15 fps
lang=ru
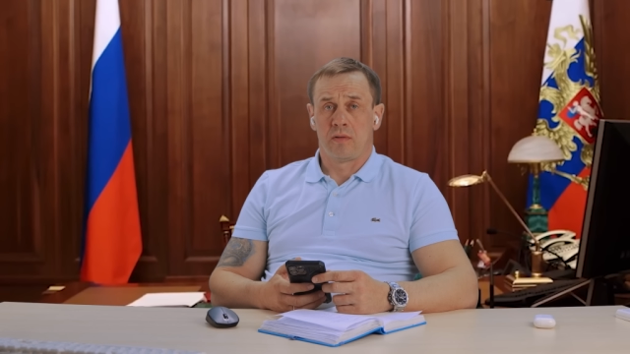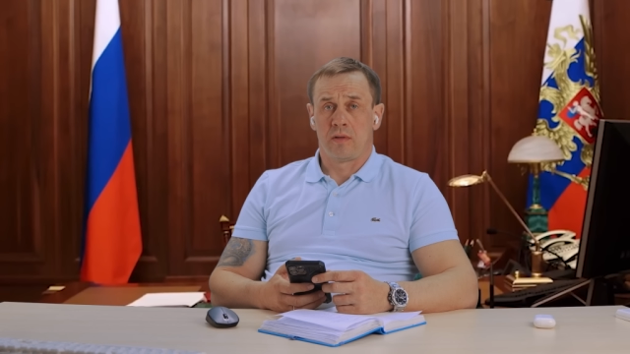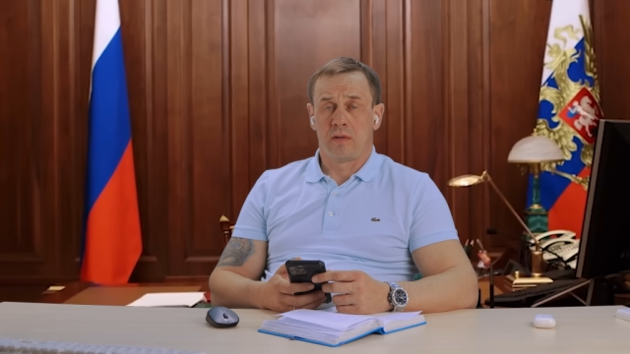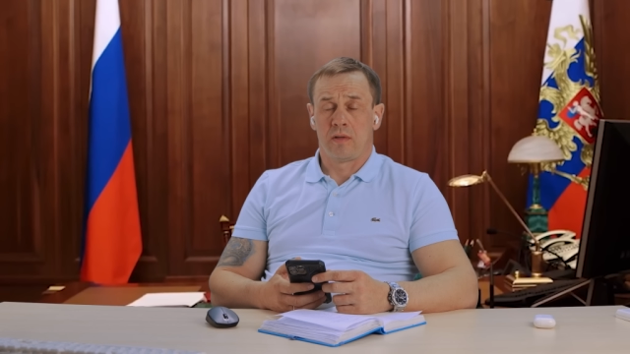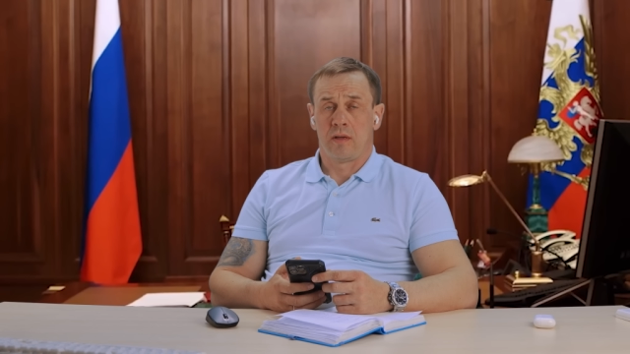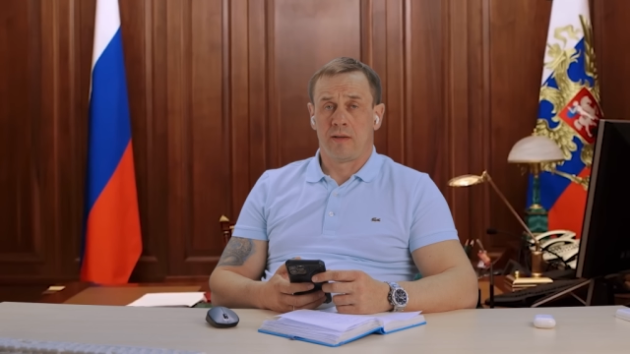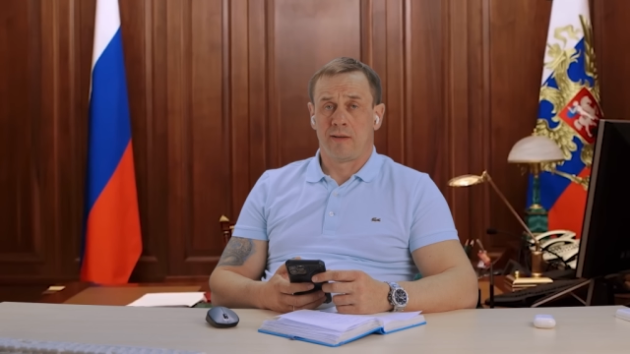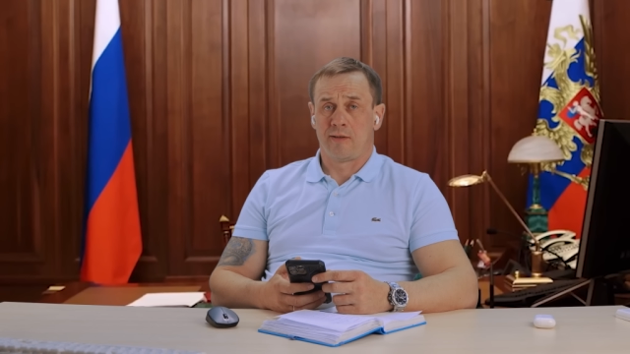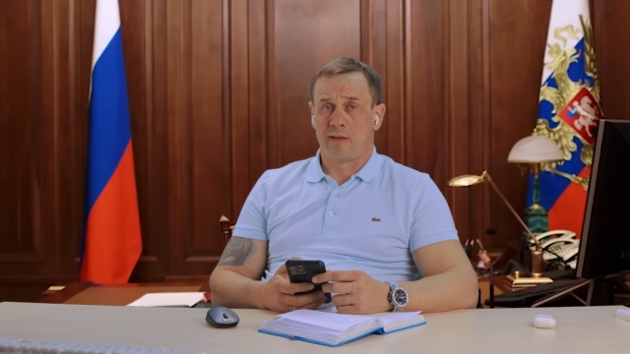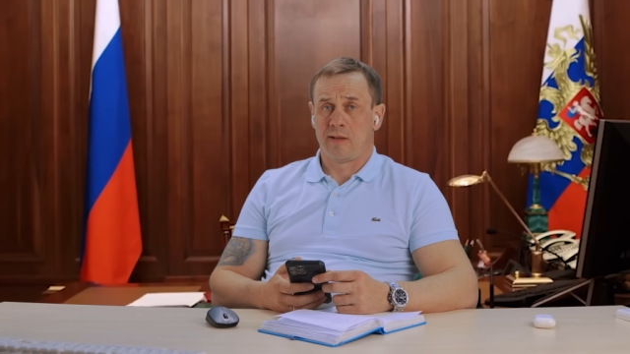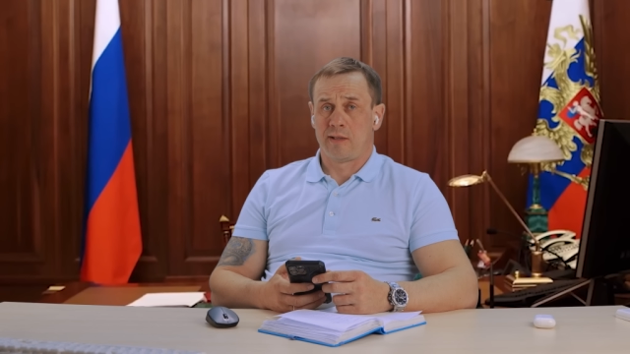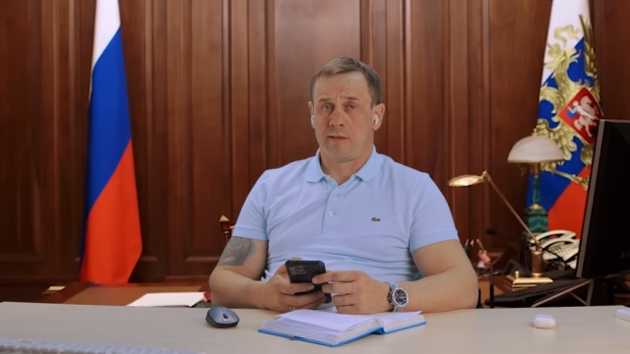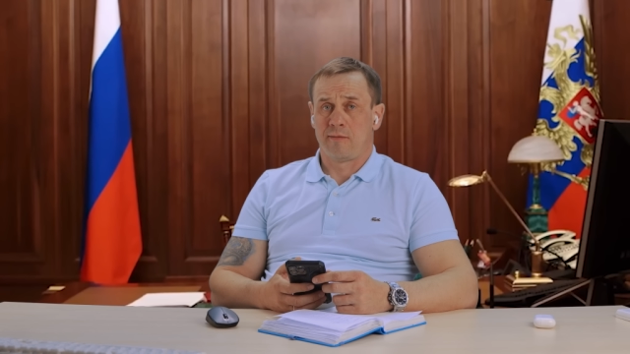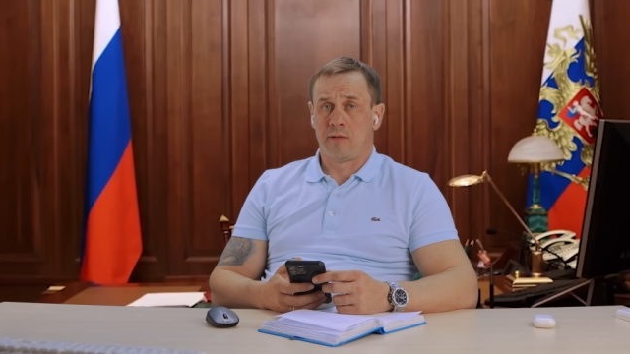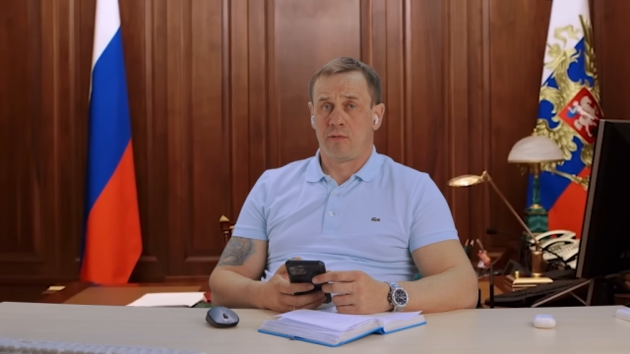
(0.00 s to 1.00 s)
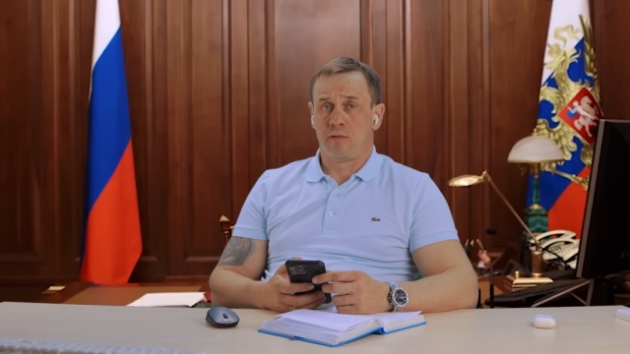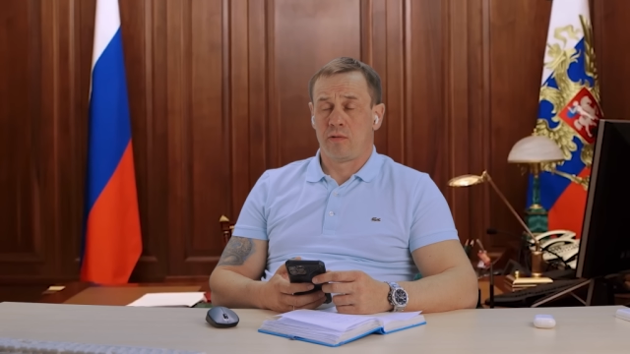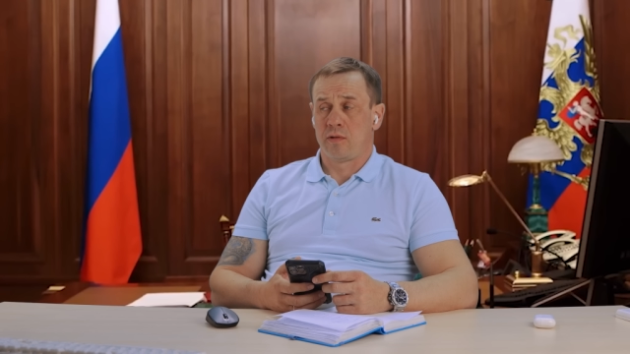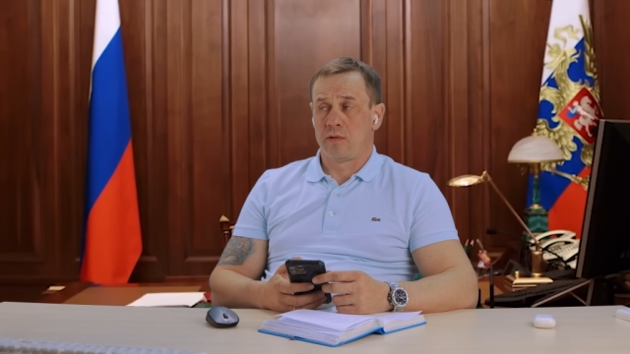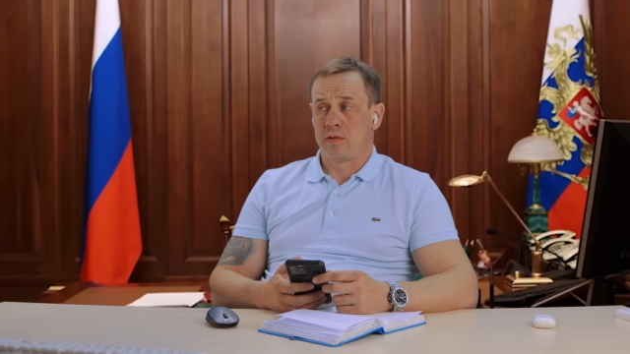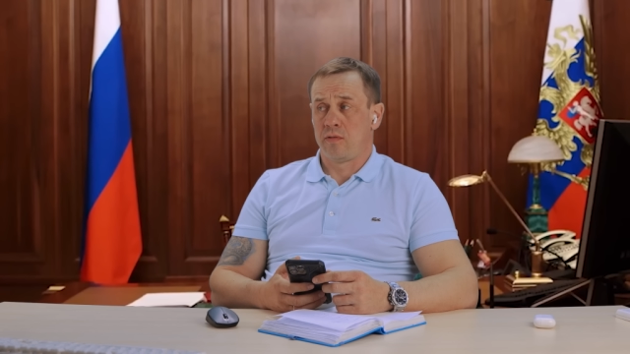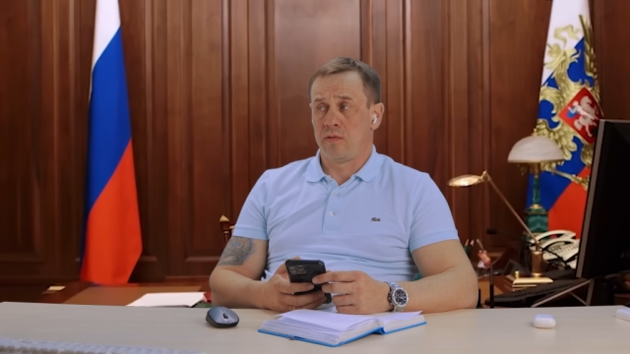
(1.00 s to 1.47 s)
статья Гражданского
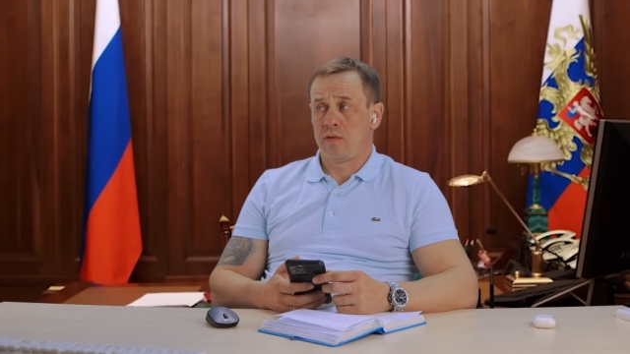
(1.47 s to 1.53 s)
кодекса,